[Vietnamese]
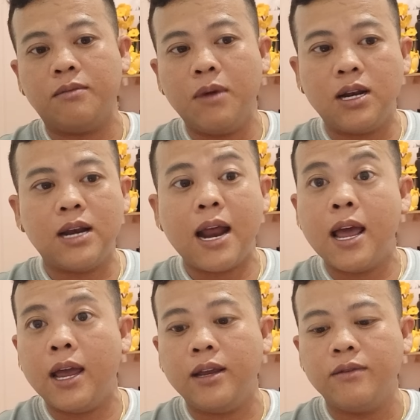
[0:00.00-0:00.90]
bên đa
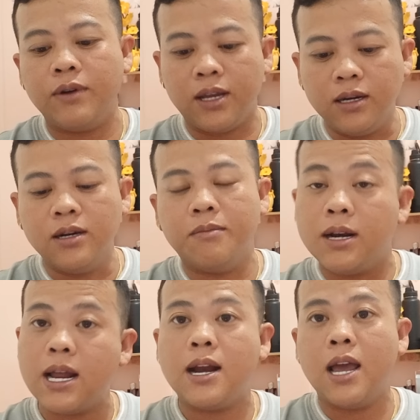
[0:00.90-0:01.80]
đề và những người
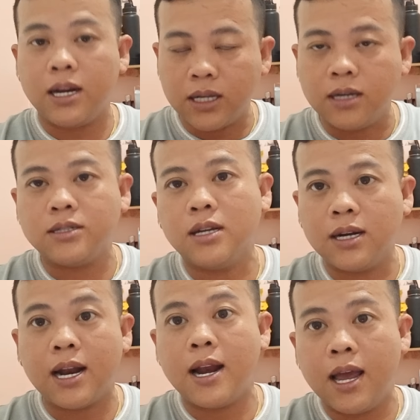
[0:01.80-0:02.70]
bên đa đề tự xưng
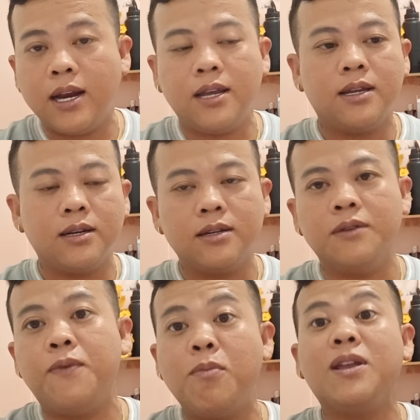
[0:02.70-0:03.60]
là đa đề đi
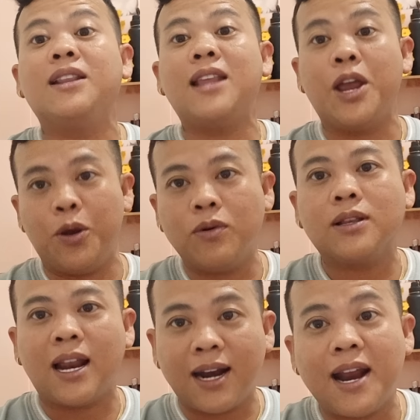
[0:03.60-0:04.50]
được phong danh tài được
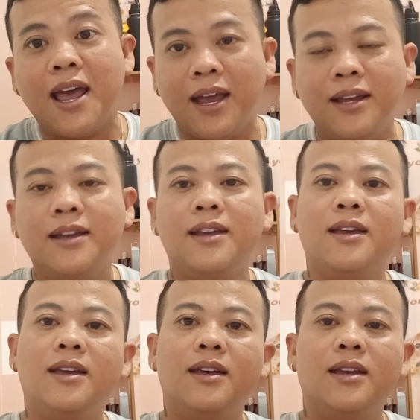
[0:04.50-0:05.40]
tặng là đa đề
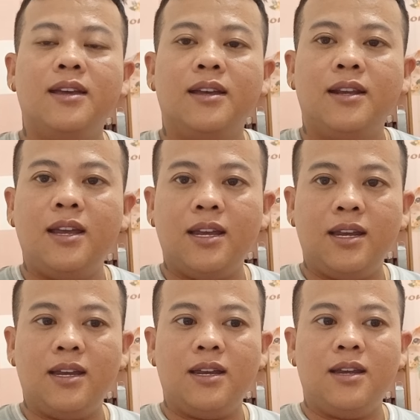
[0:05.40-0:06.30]

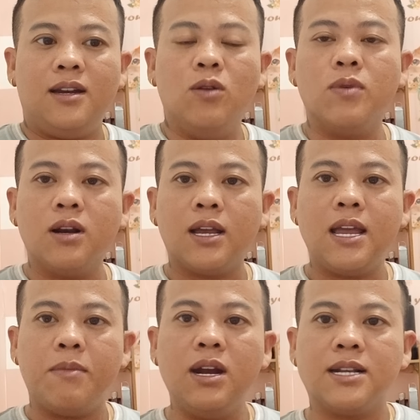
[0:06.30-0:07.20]
thì lúc đó cả
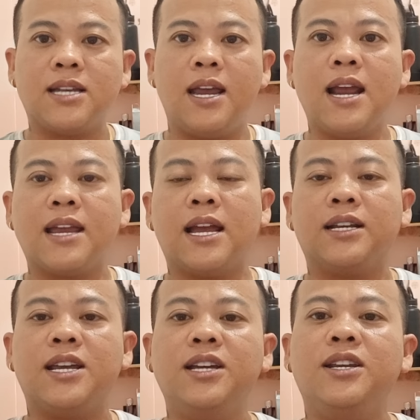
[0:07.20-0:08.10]
nhà biết là xảy ra trận
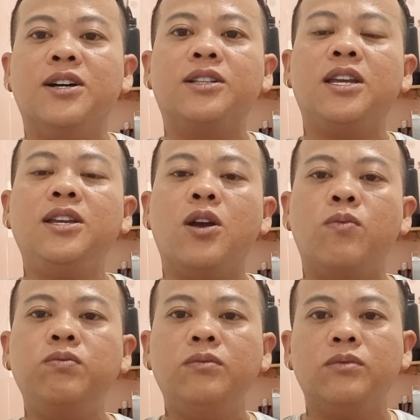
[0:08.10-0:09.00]
chiến giữa tiến
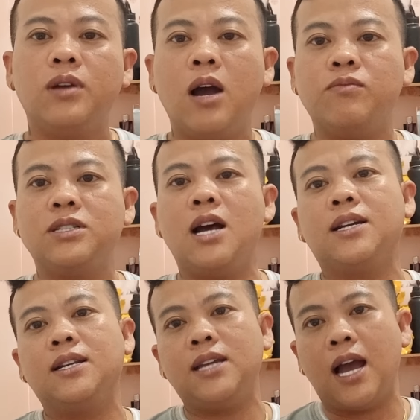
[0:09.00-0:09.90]
dũng hồng sơn
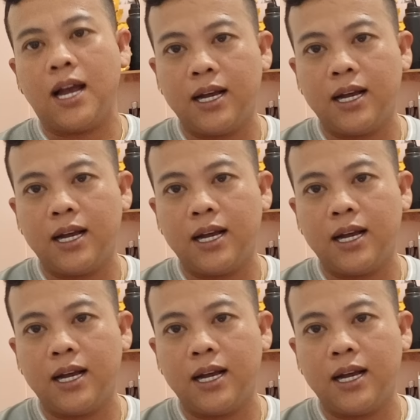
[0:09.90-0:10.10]
thanh trần